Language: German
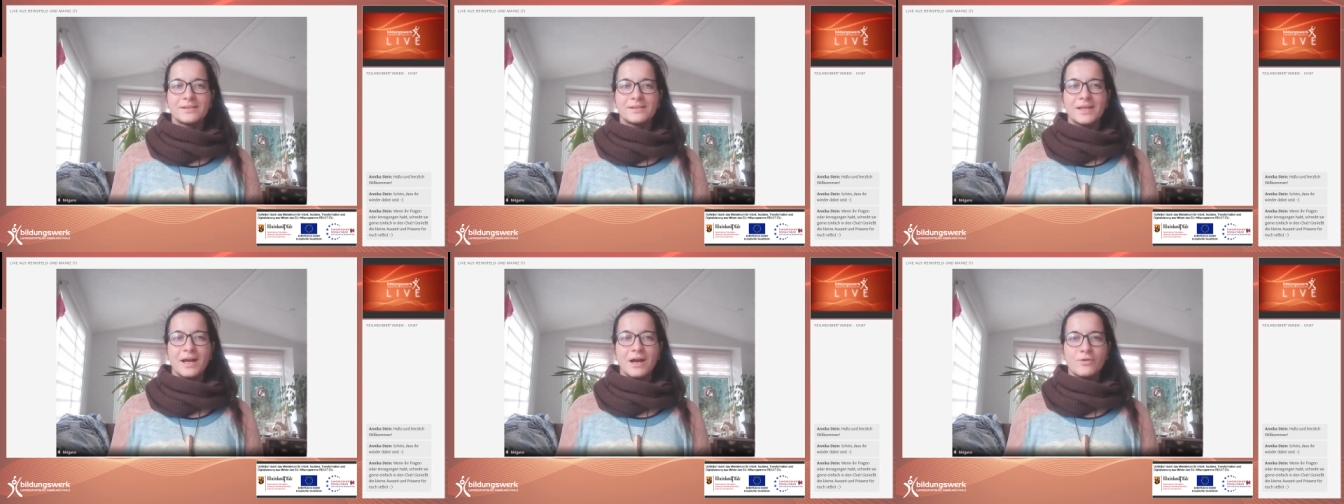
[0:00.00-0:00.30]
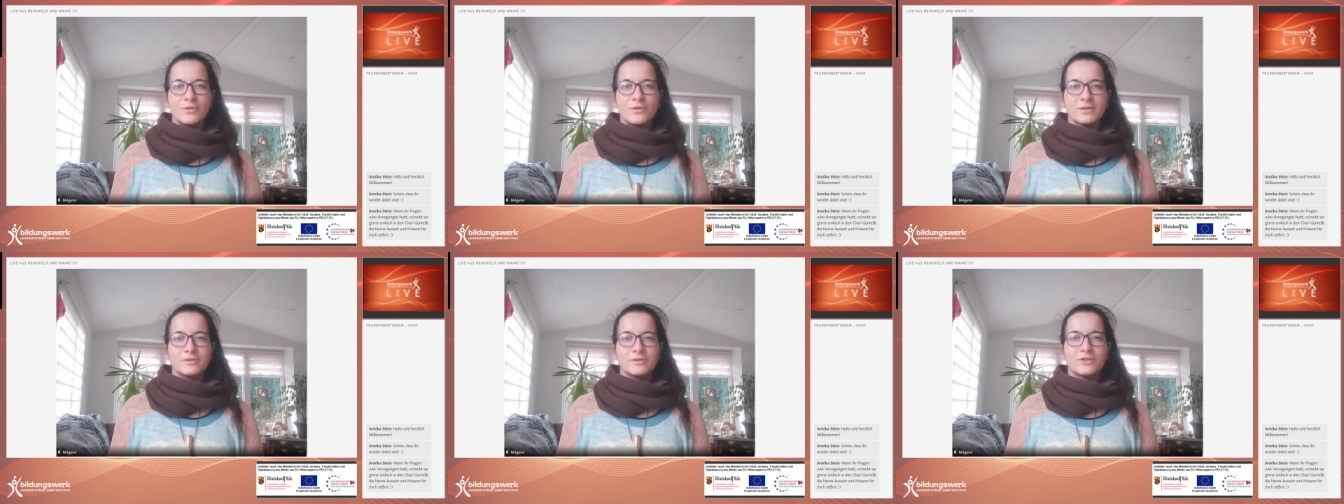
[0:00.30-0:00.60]
die
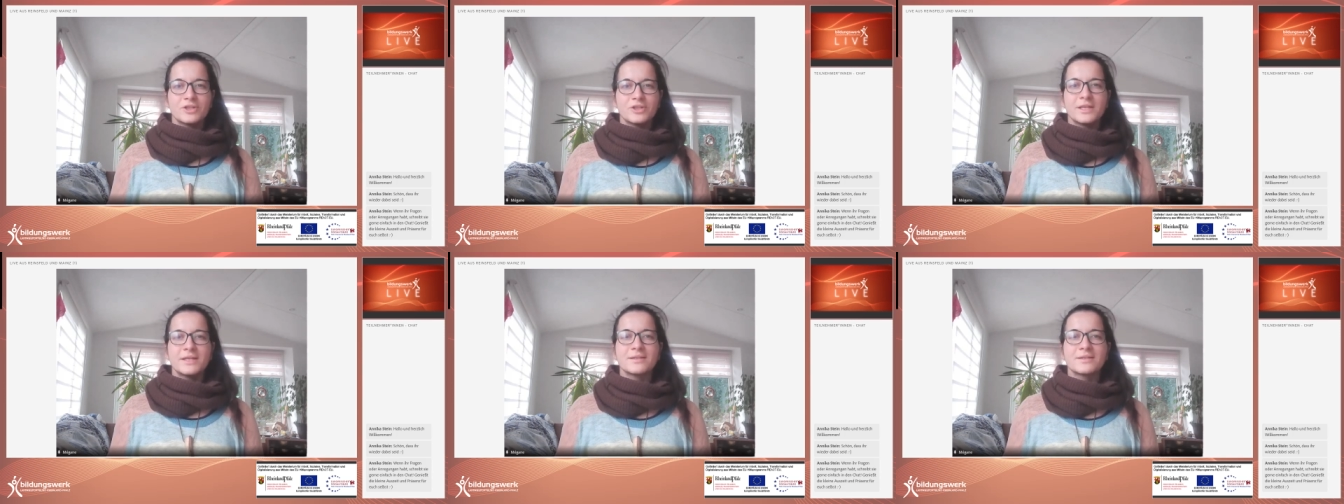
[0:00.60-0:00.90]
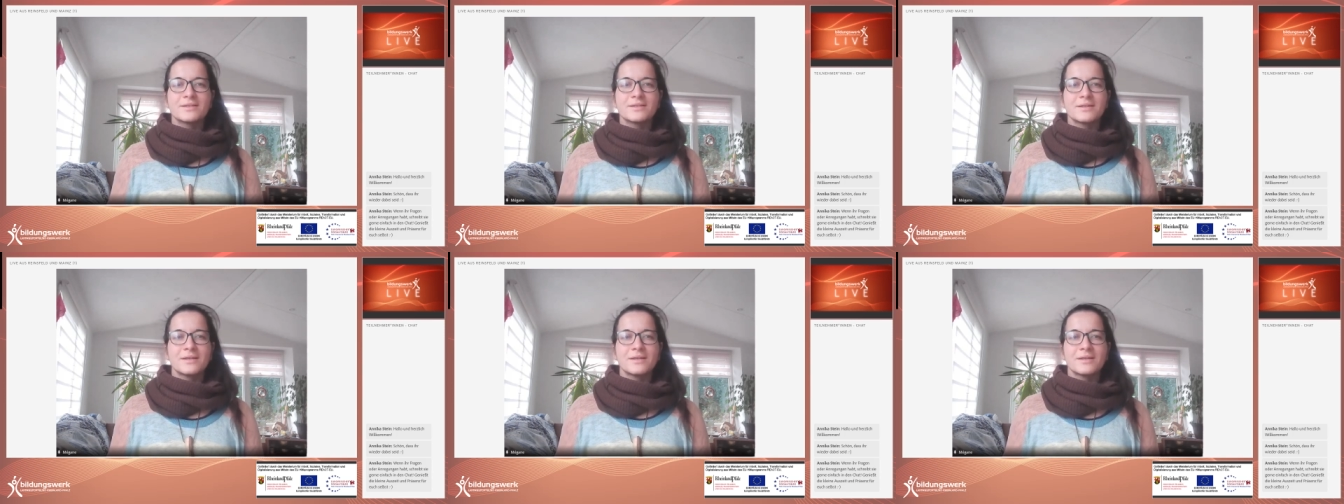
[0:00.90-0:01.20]
Augen
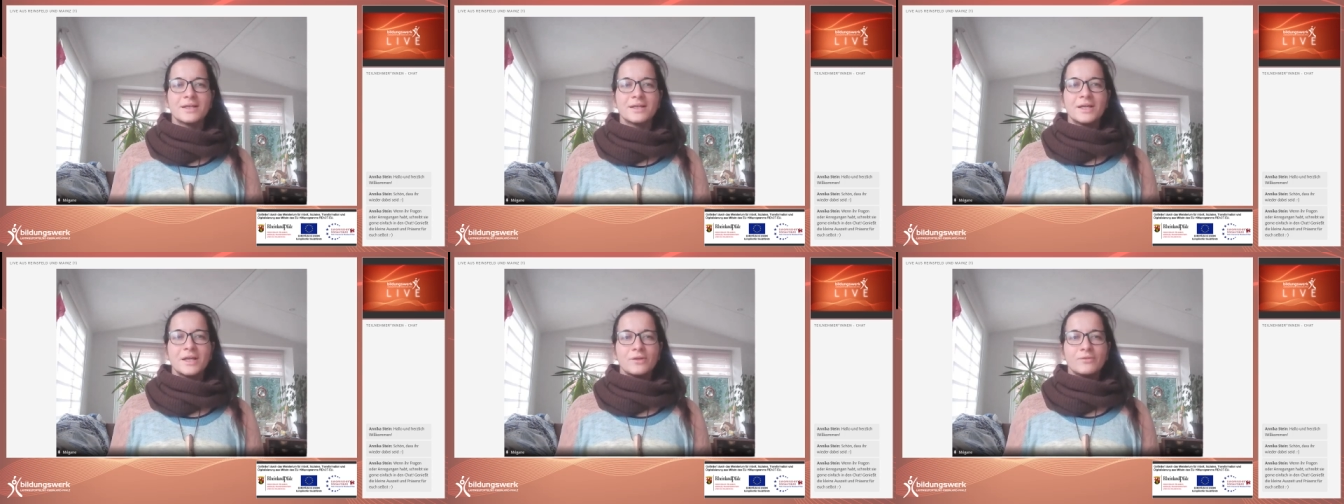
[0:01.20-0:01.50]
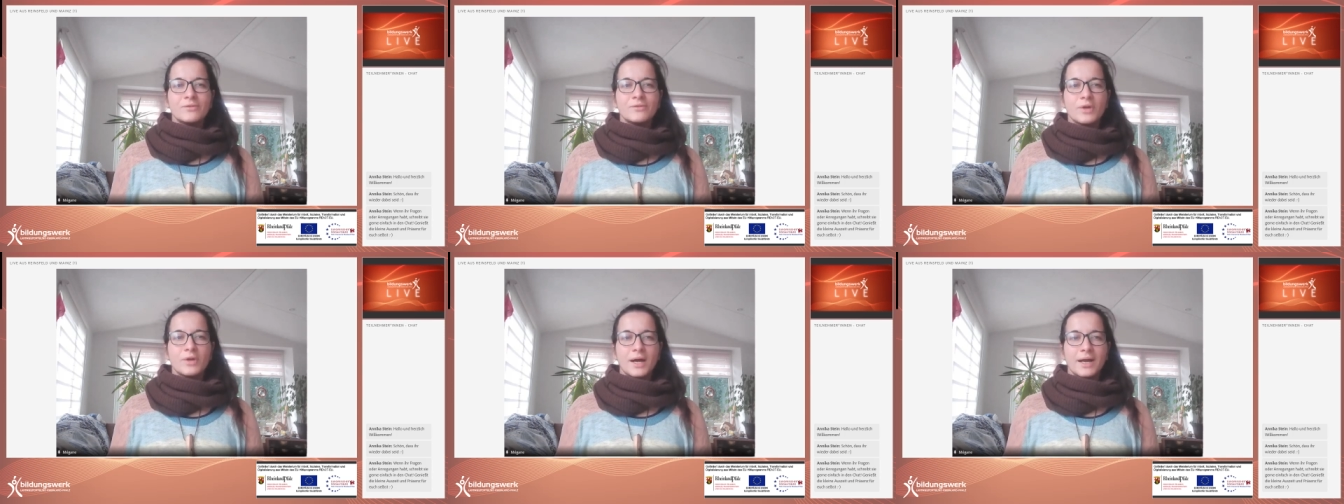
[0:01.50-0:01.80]
schließt
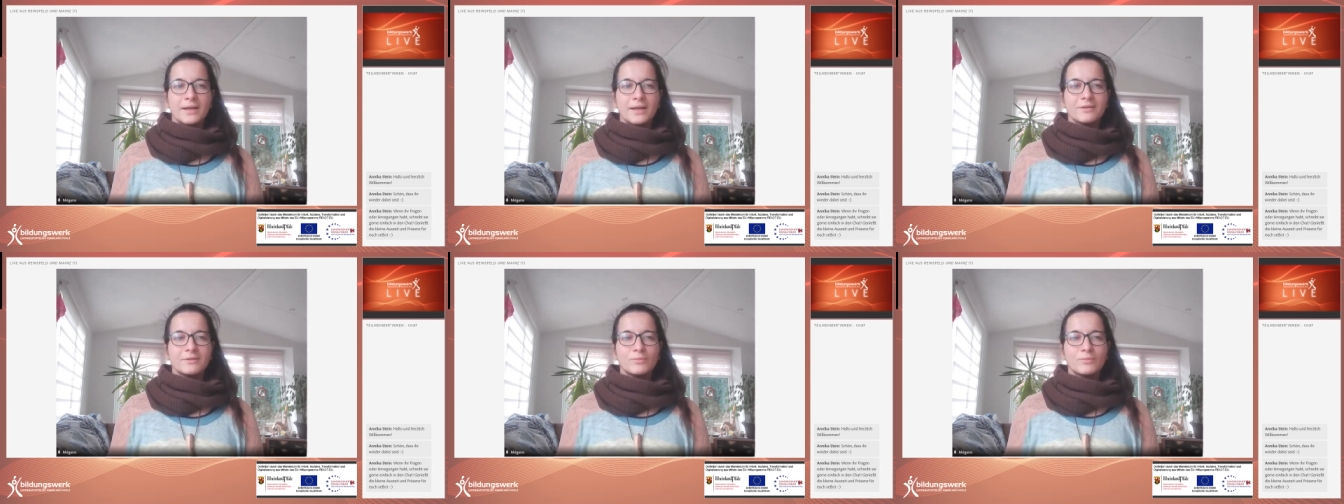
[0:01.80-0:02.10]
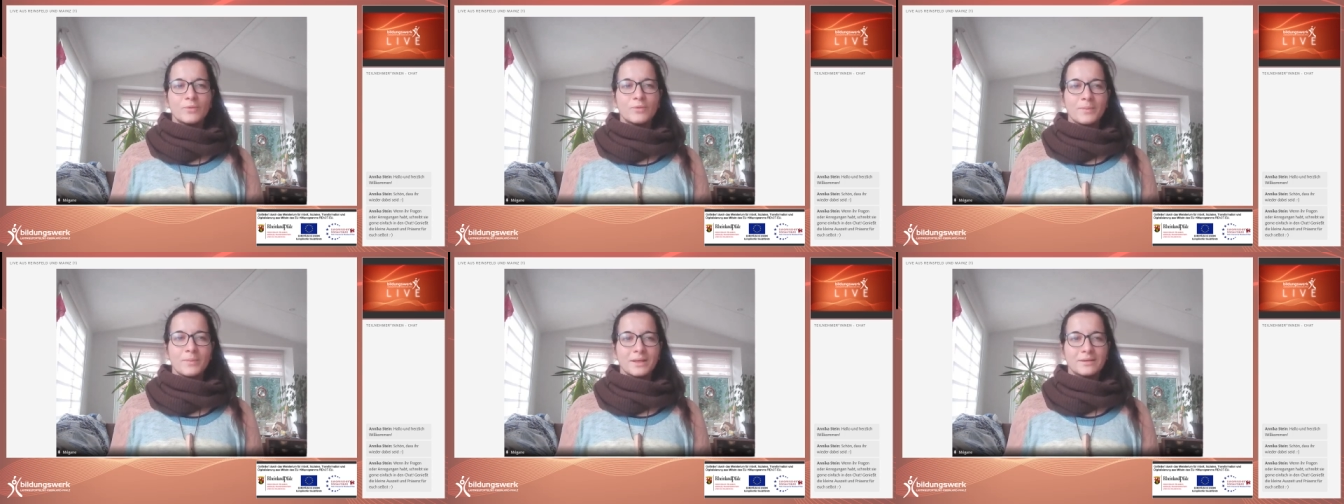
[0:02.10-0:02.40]
für einen
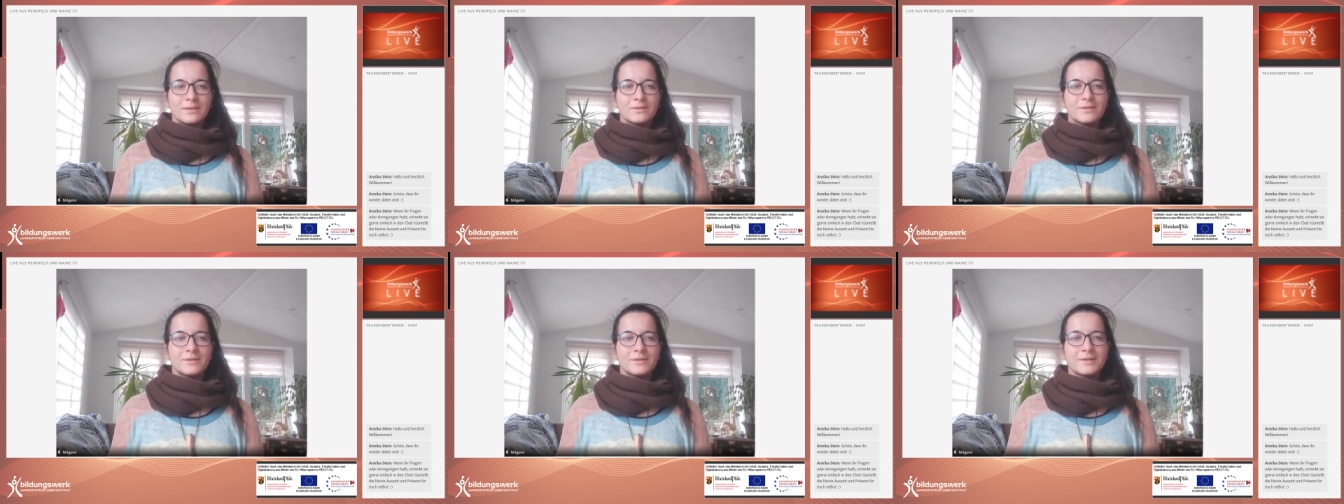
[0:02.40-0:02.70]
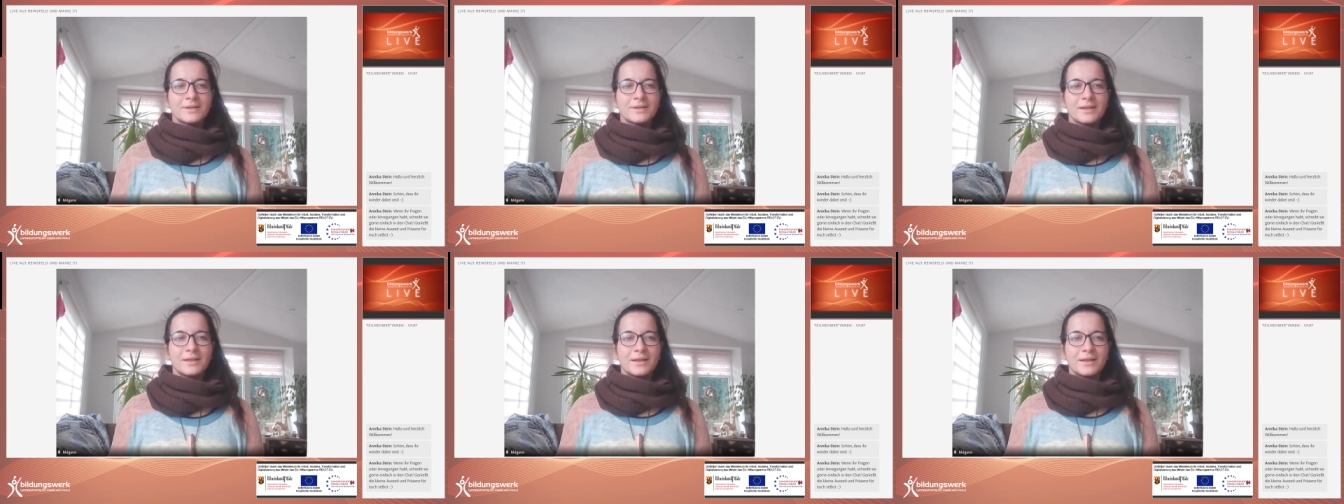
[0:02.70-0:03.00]
Moment.